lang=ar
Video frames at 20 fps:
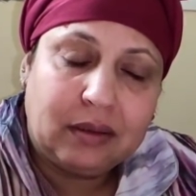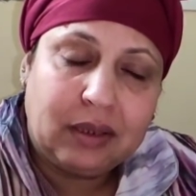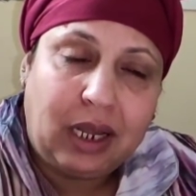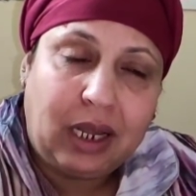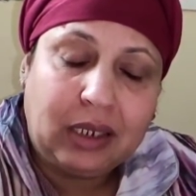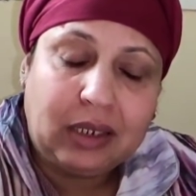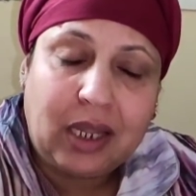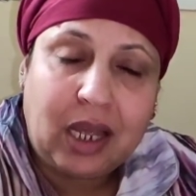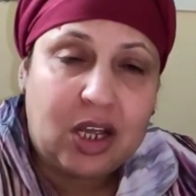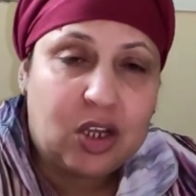
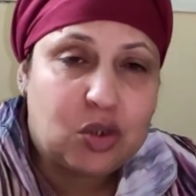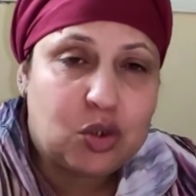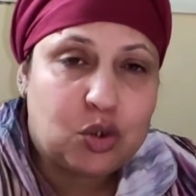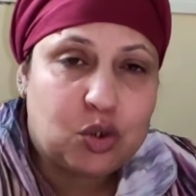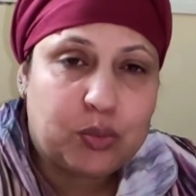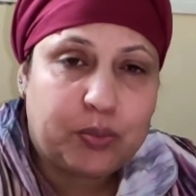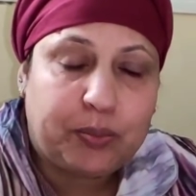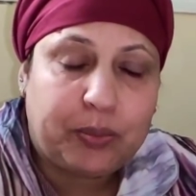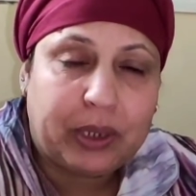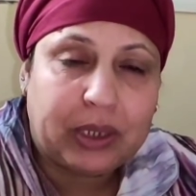عطاها
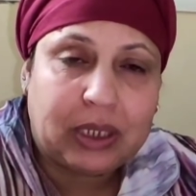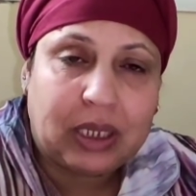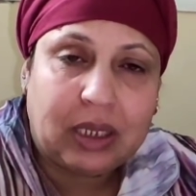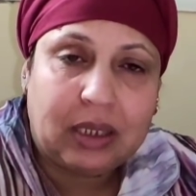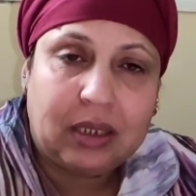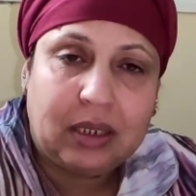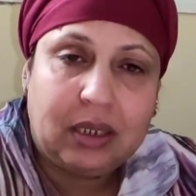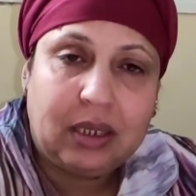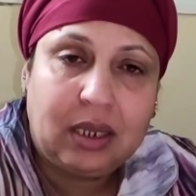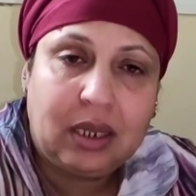جوج بطاط
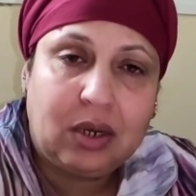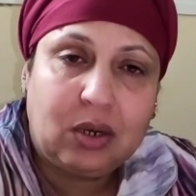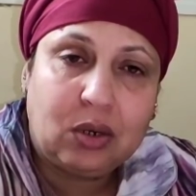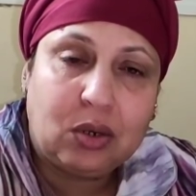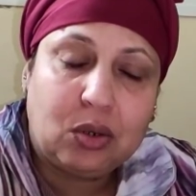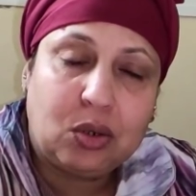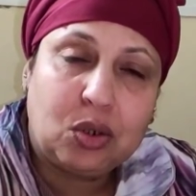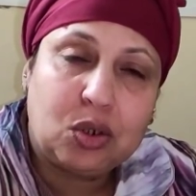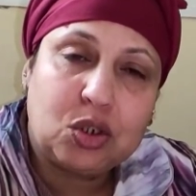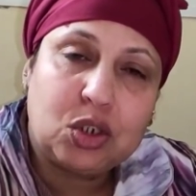
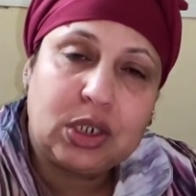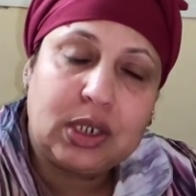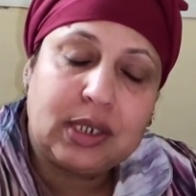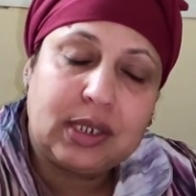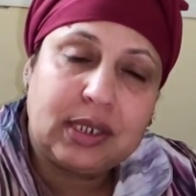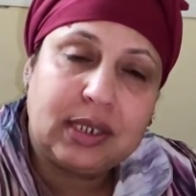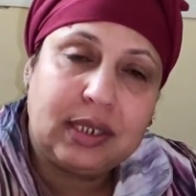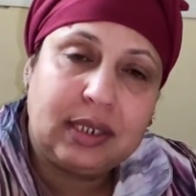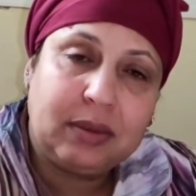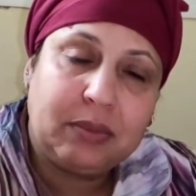ديال
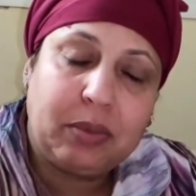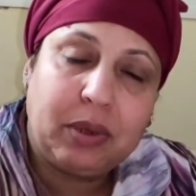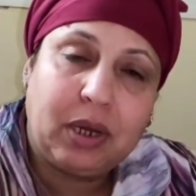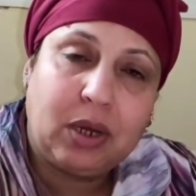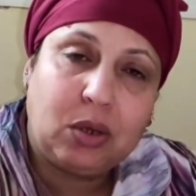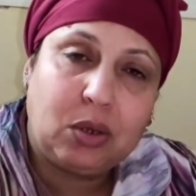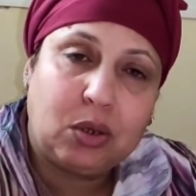كورشيسين بلا